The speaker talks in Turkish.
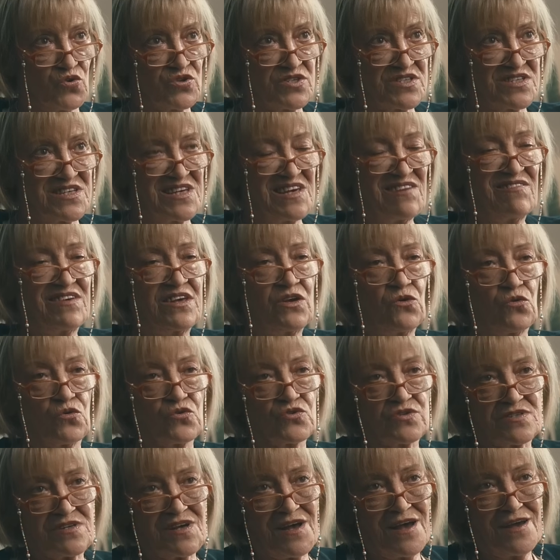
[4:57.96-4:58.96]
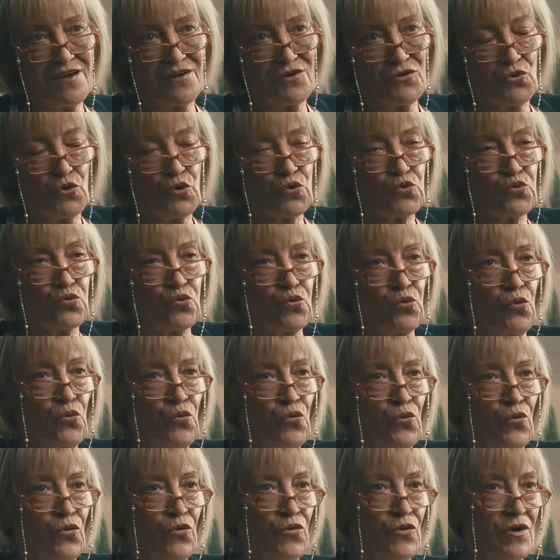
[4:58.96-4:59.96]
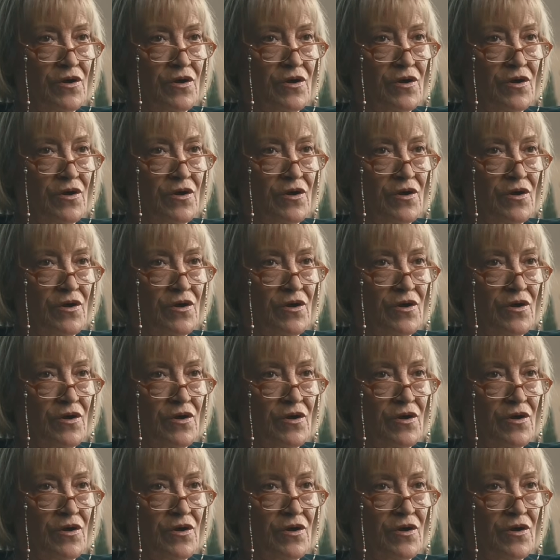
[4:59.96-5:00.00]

o sevgi, o saygı, o duygu